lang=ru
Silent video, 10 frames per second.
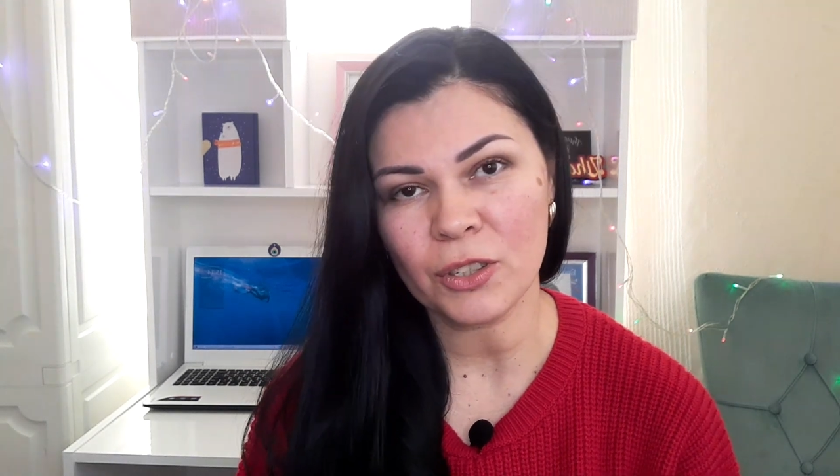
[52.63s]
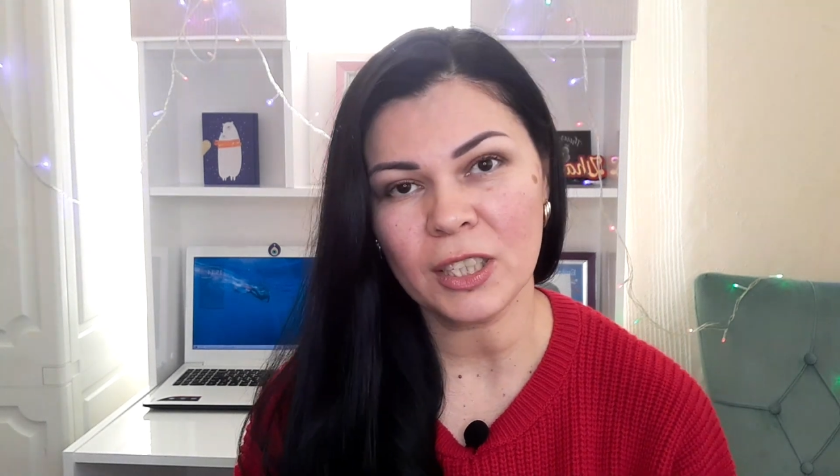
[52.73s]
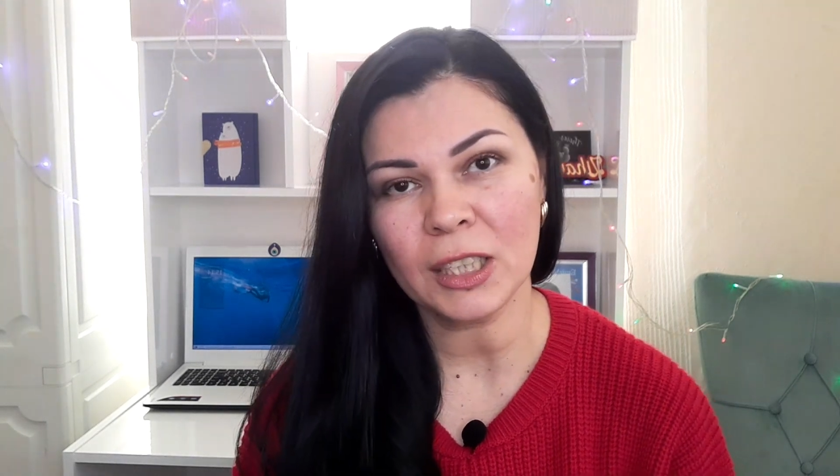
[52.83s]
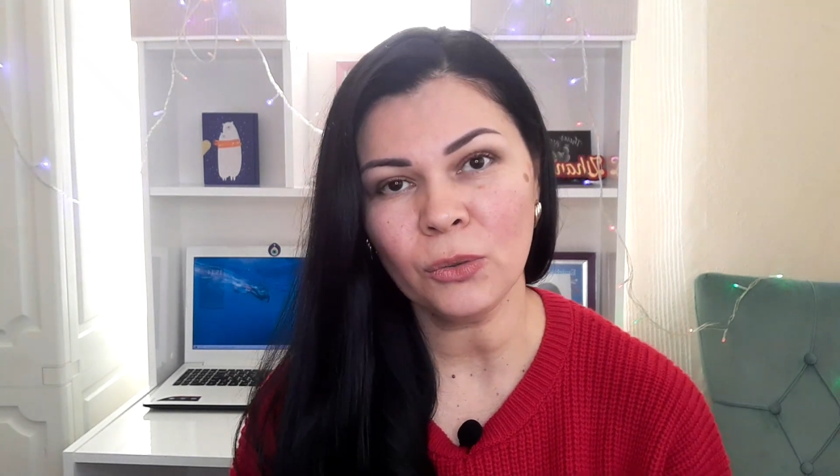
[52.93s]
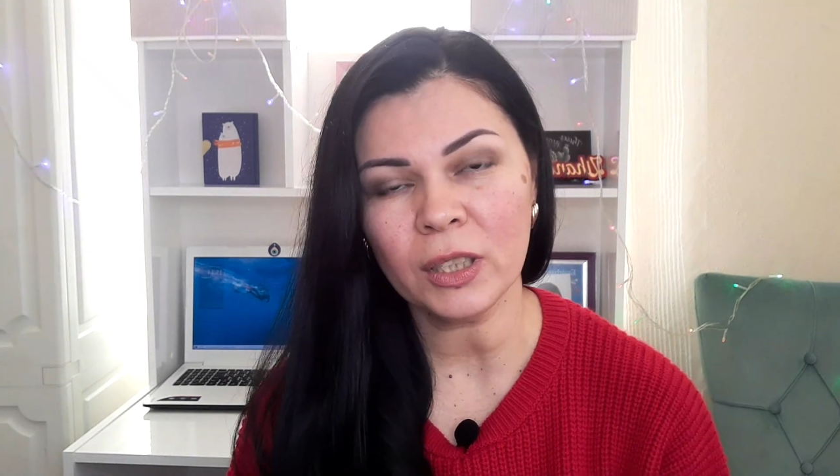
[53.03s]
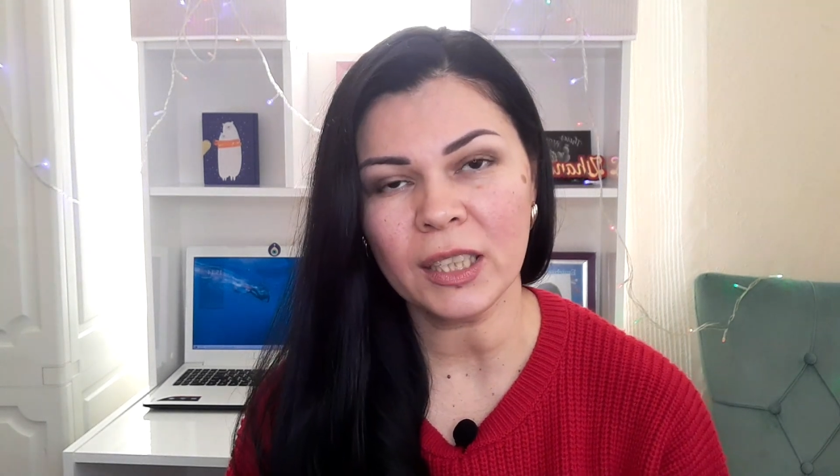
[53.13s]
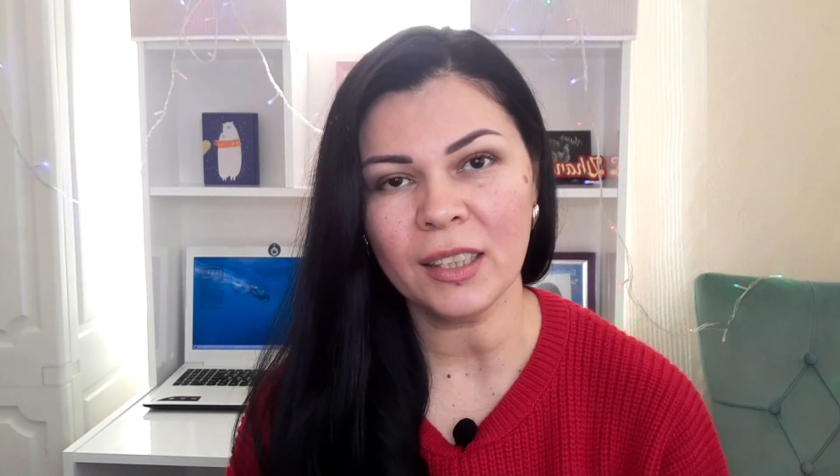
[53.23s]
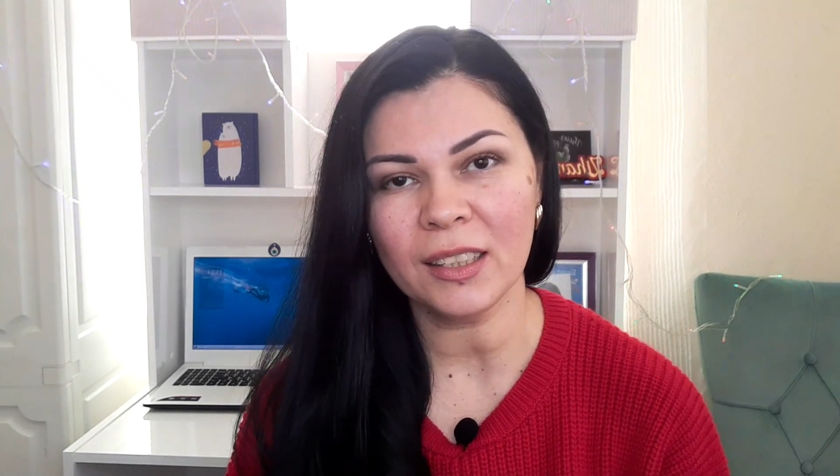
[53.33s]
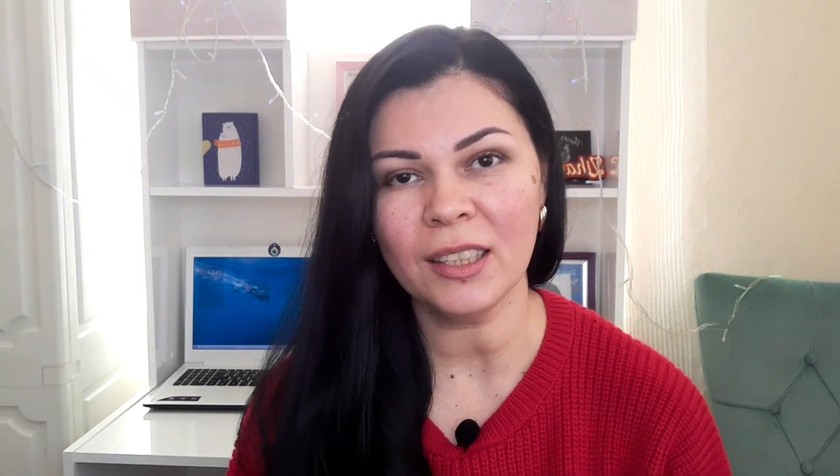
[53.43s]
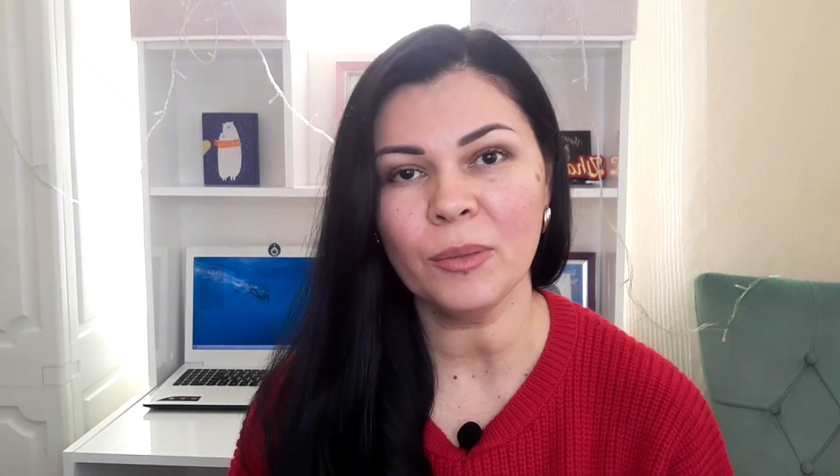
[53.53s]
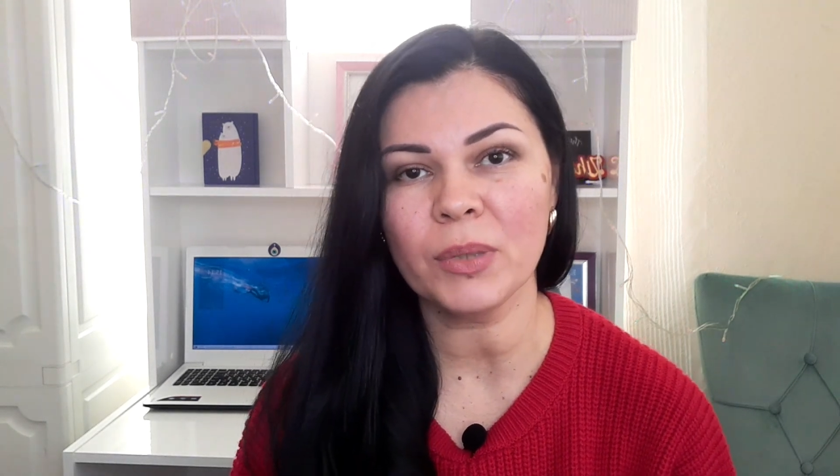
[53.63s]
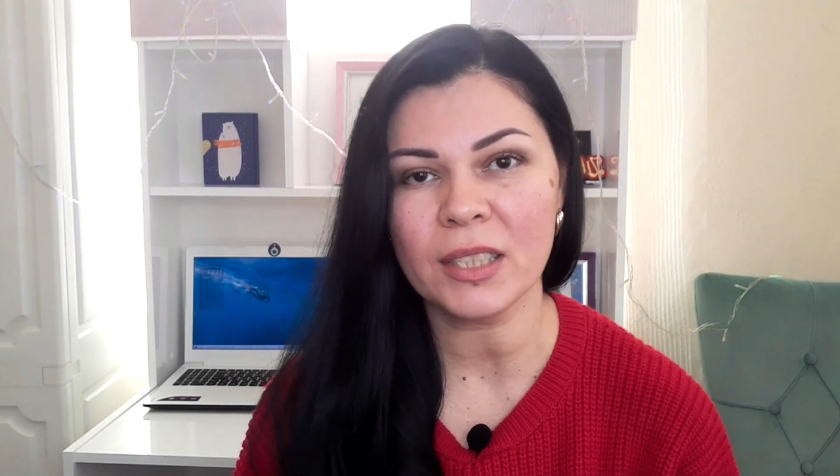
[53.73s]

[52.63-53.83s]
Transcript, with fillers: сынульки и по